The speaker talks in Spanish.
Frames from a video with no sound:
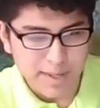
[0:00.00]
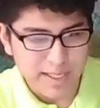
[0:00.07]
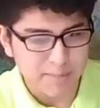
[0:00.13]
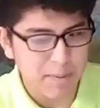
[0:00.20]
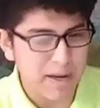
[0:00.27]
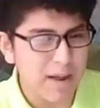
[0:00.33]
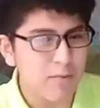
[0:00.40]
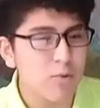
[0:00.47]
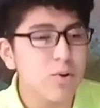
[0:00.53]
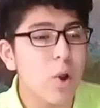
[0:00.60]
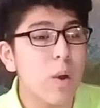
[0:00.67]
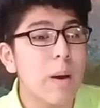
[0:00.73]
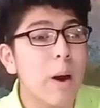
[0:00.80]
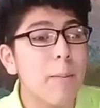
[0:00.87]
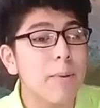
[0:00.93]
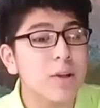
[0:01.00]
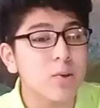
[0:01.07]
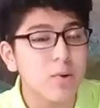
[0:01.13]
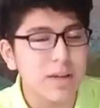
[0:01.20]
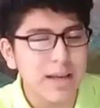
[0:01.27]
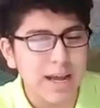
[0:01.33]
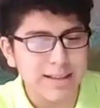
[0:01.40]
esperando una nueva
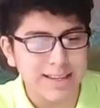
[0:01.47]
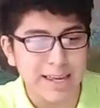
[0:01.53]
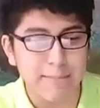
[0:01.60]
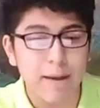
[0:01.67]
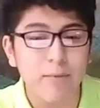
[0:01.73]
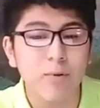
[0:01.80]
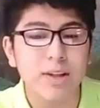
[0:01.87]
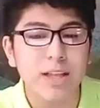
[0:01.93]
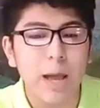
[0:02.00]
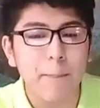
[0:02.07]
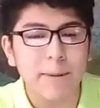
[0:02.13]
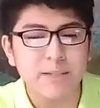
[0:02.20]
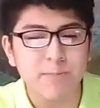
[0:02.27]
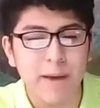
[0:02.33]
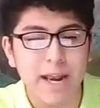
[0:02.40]
oportunidad, quemando etapas